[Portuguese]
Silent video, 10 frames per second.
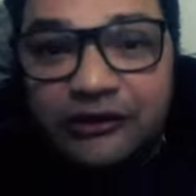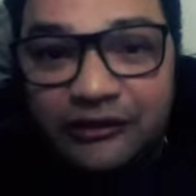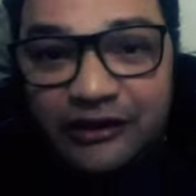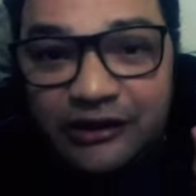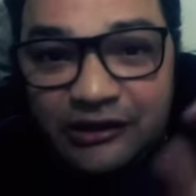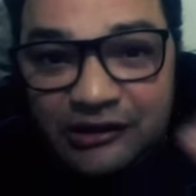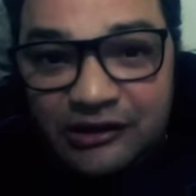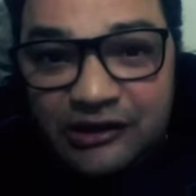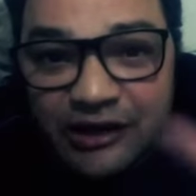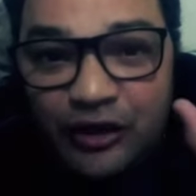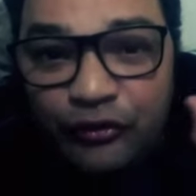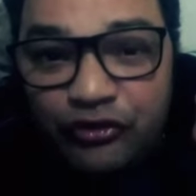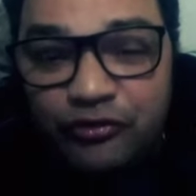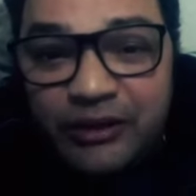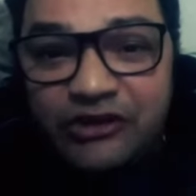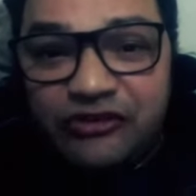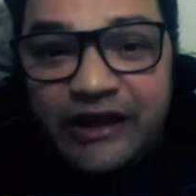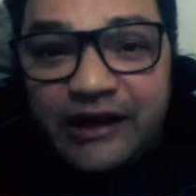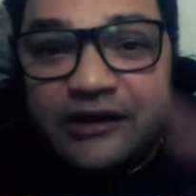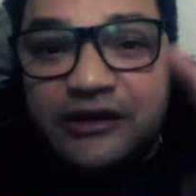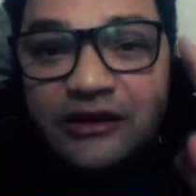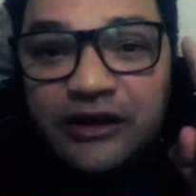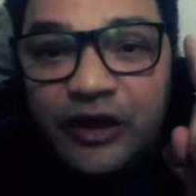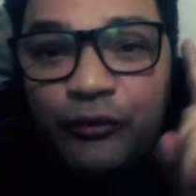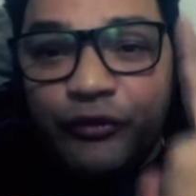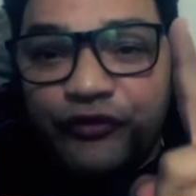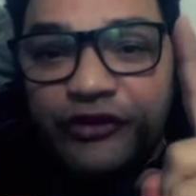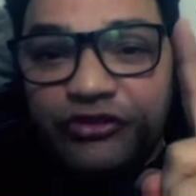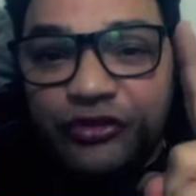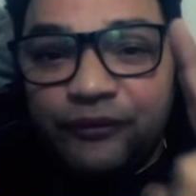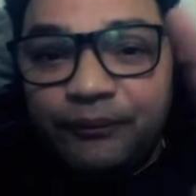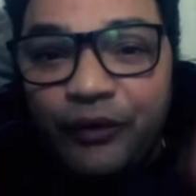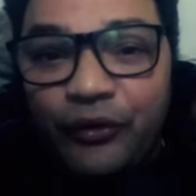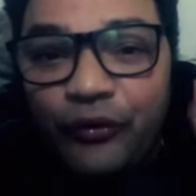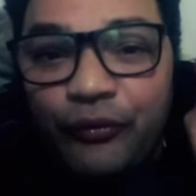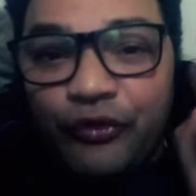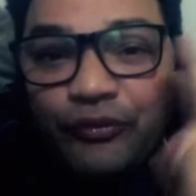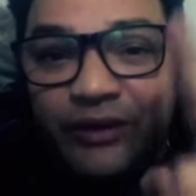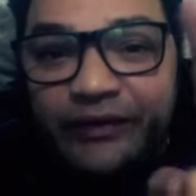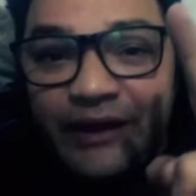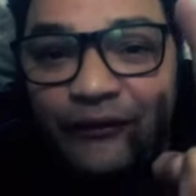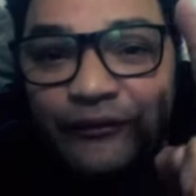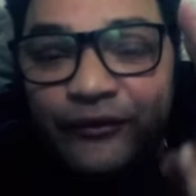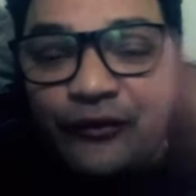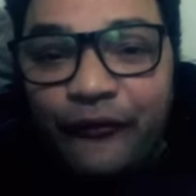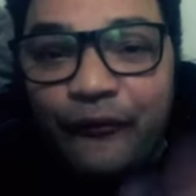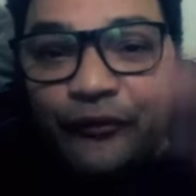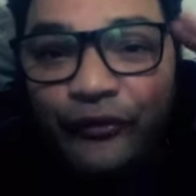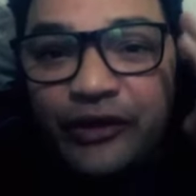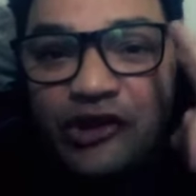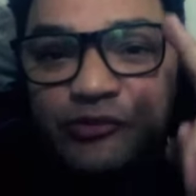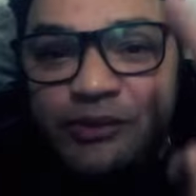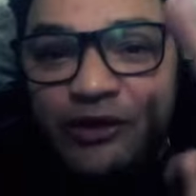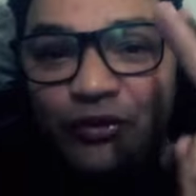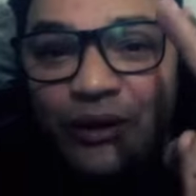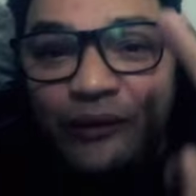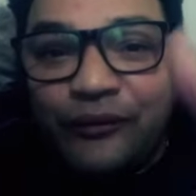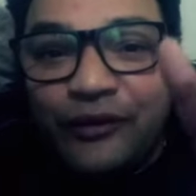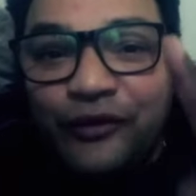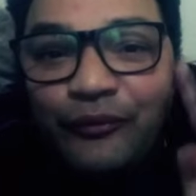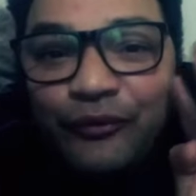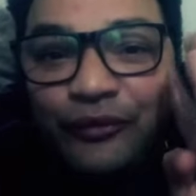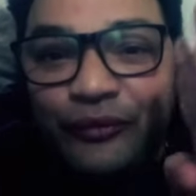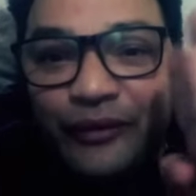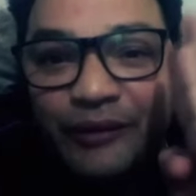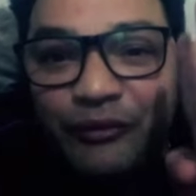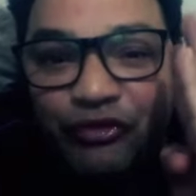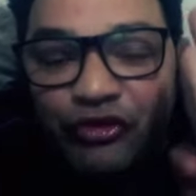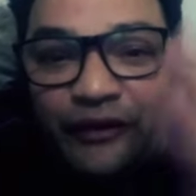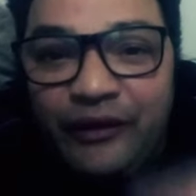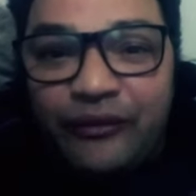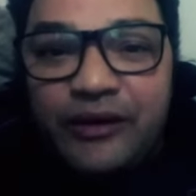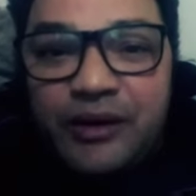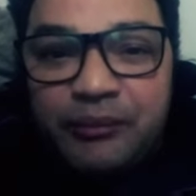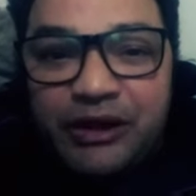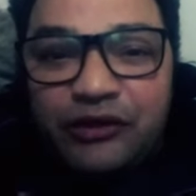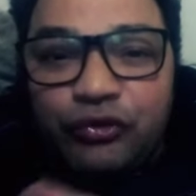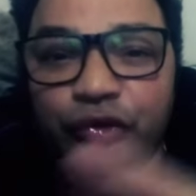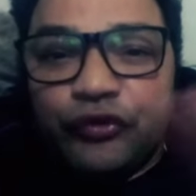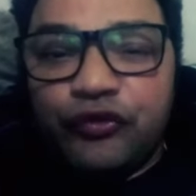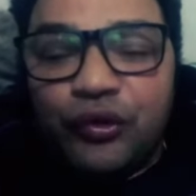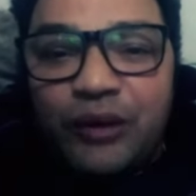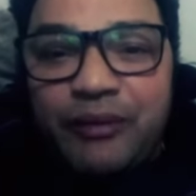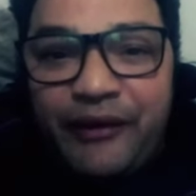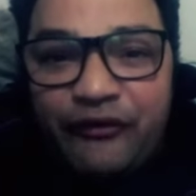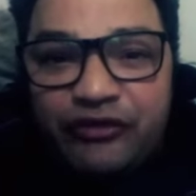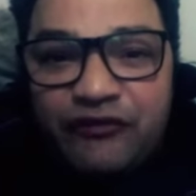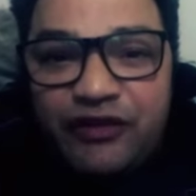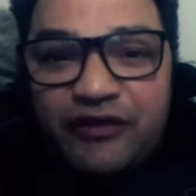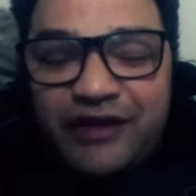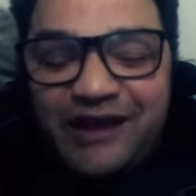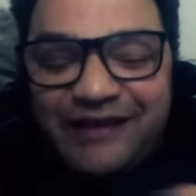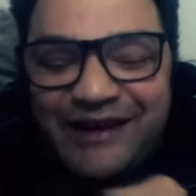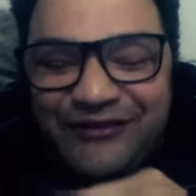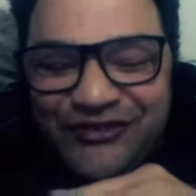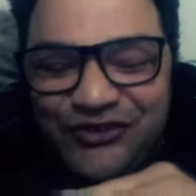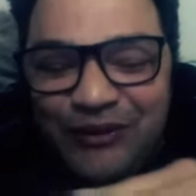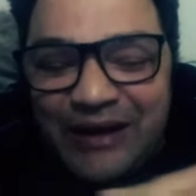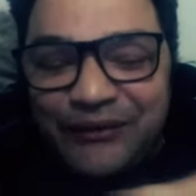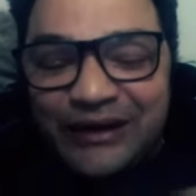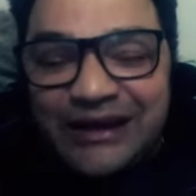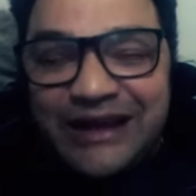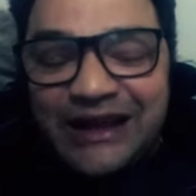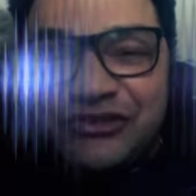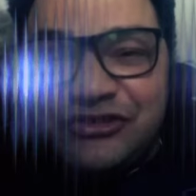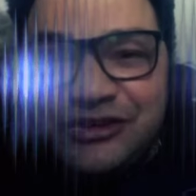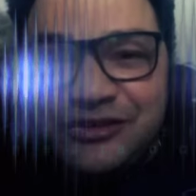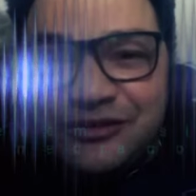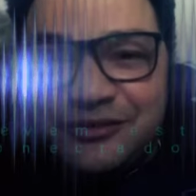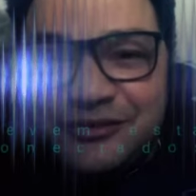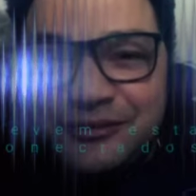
né? que é o nosso bem-estar. É o mundo físico, o mundo mental, o mundo espiritual e o mundo emocional. Para que tudo flua bem em nossa vida, tem que estar tá os quatro alinhadinho